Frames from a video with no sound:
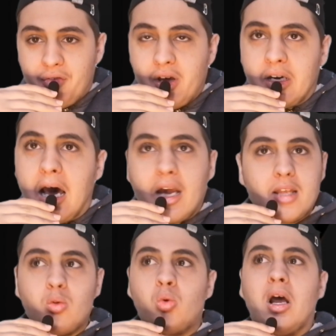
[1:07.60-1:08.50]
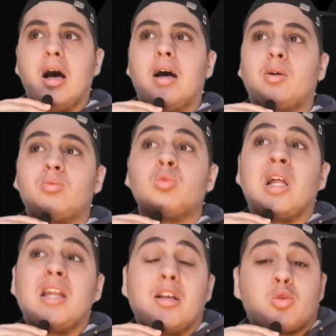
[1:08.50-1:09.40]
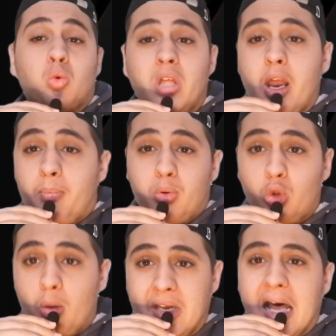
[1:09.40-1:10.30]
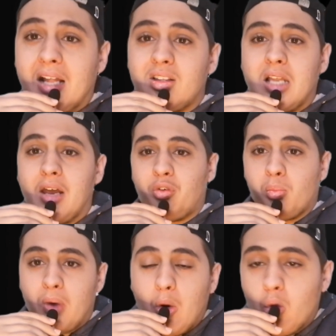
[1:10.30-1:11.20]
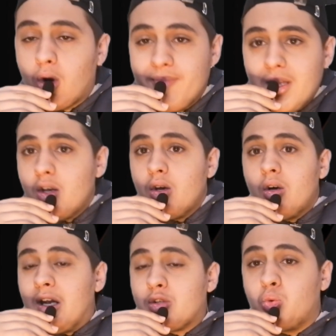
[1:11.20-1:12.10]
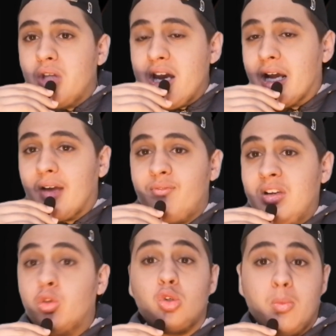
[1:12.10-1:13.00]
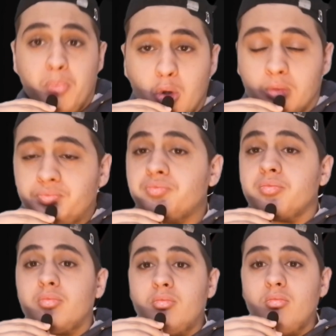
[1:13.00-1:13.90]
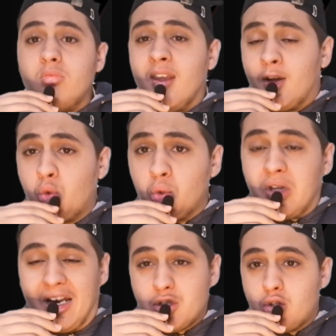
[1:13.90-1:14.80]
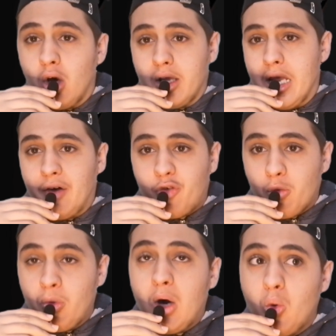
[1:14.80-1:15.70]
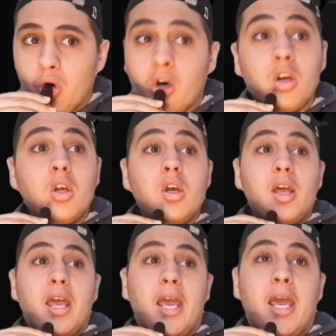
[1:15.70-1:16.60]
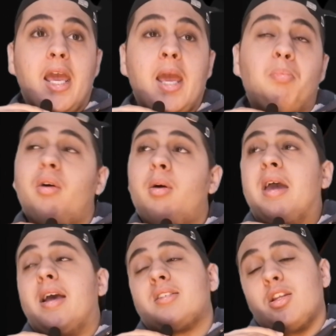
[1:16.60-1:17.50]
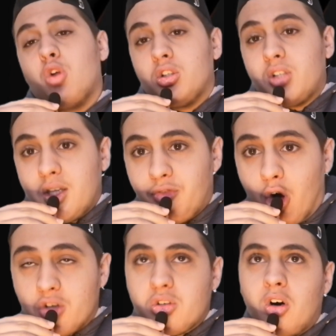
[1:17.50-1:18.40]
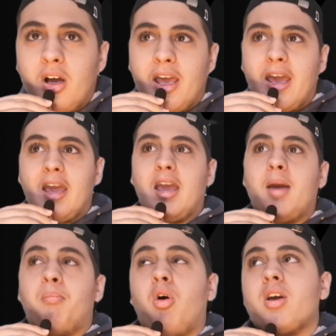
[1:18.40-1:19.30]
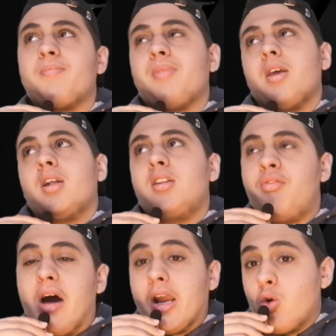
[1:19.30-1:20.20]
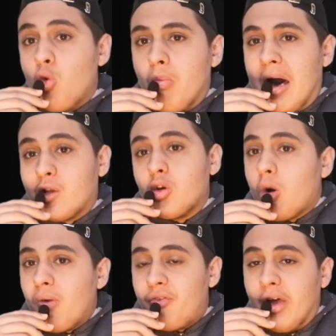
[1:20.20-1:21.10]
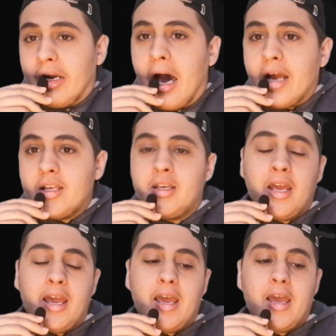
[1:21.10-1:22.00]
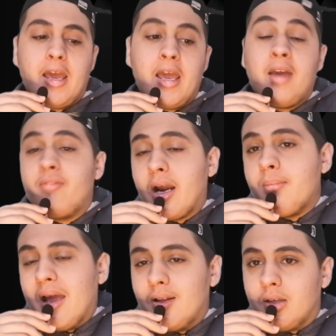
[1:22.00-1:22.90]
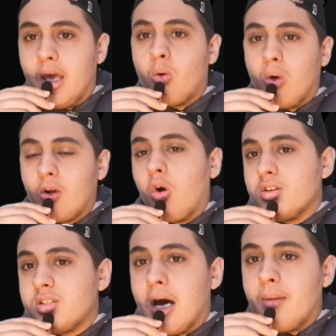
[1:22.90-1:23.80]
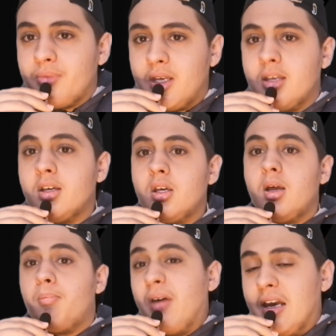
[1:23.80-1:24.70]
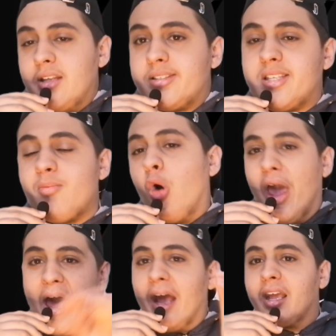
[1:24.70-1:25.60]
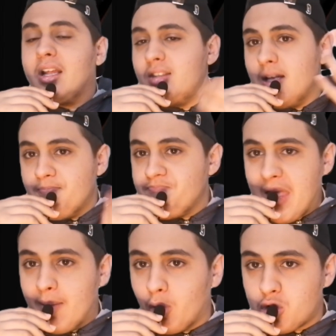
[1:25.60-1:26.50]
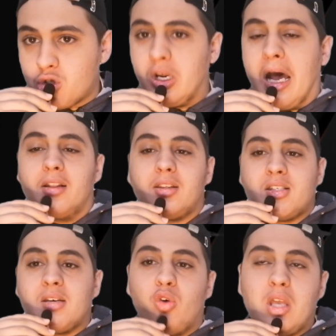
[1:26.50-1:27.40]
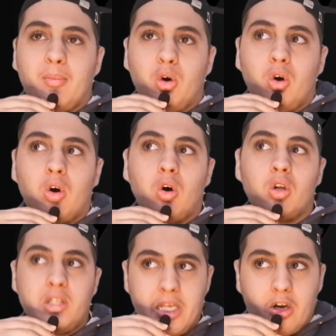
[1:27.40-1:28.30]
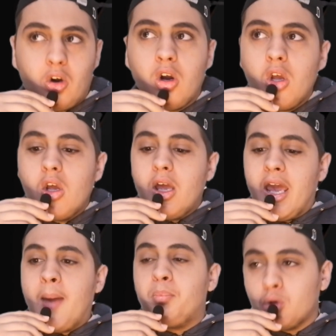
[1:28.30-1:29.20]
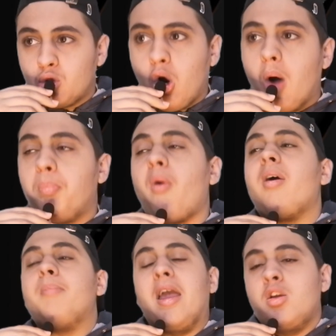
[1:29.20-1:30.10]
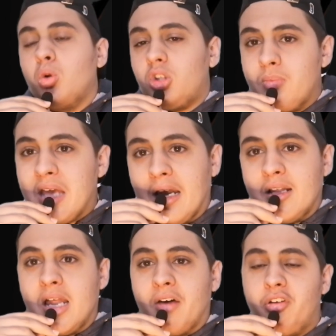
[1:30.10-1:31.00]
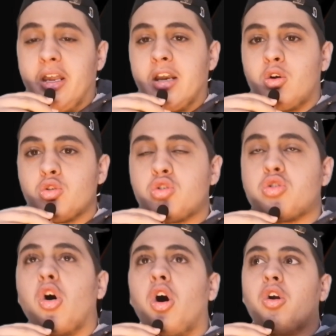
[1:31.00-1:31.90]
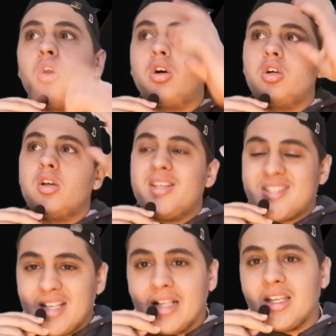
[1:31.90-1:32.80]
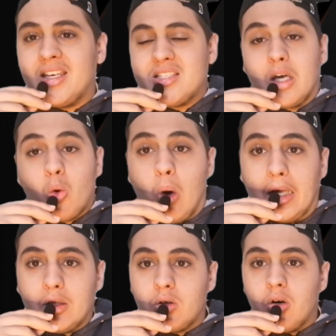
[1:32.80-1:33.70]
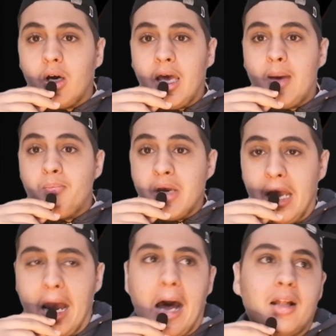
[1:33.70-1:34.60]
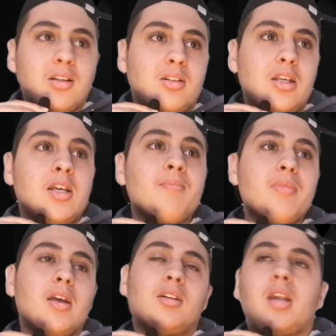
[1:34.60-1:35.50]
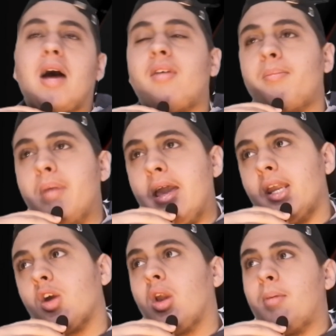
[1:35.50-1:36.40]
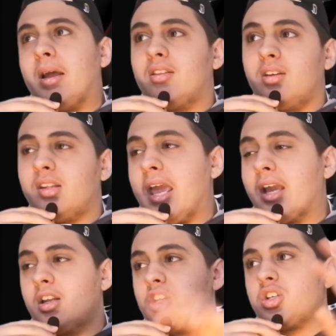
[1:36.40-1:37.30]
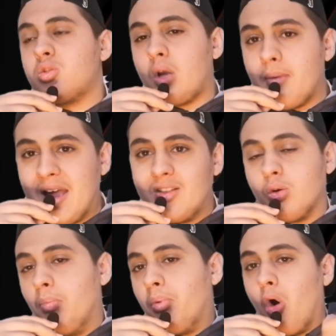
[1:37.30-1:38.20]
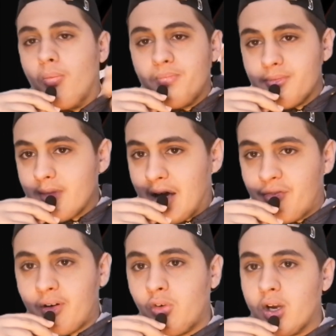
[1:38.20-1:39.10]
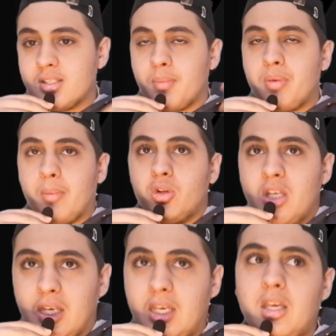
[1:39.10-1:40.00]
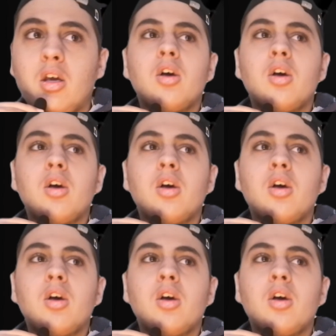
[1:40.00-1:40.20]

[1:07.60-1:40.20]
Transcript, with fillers: Ferrari, una, una delle scuderie più dominanti della Formula 1, la scuderia che ha vinto di più in tutta la storia della Formula 1 e, e poi vabbè essendo oltre tifoso eh, poi di fare un marchio come Ferrari eh, è veramente qualcosa di bellissimo e anche di emozionante se vogliamo dirlo eh, purtroppo vabbè gli ultimi anni della Ferrari non sono stati chissà quanto eh, brillanti tra vabbè regolamenti tecnici sicuramente un po' a favore sappiamo di chi